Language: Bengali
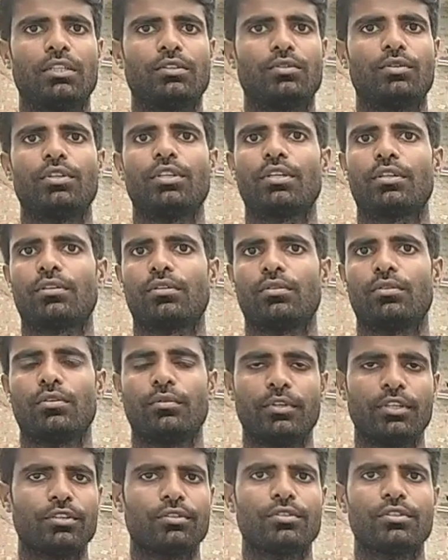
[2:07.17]
আন্তরিক
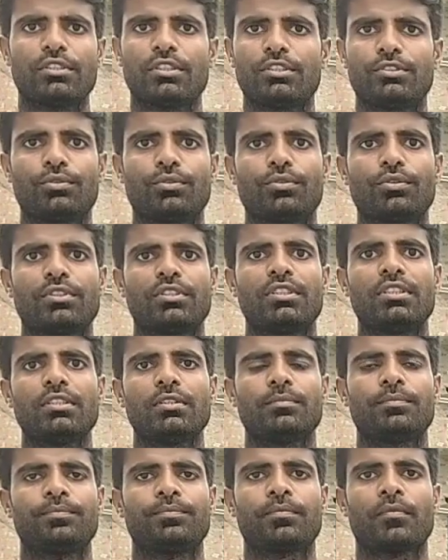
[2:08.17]
অভিনন্দন জানিয়ে শুরু করছি
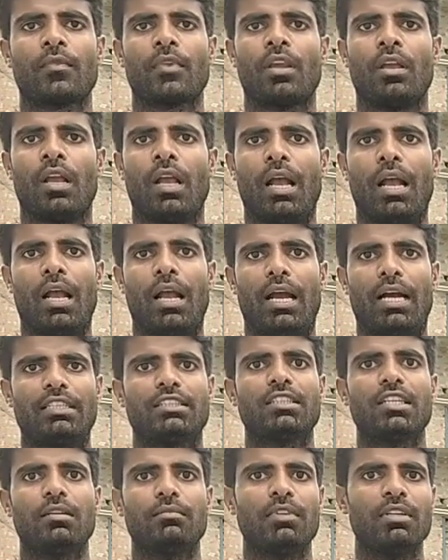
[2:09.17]

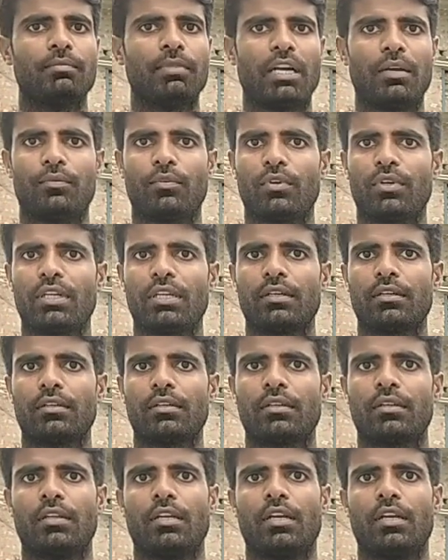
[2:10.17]
আজকে আমি বায়োফ্লকের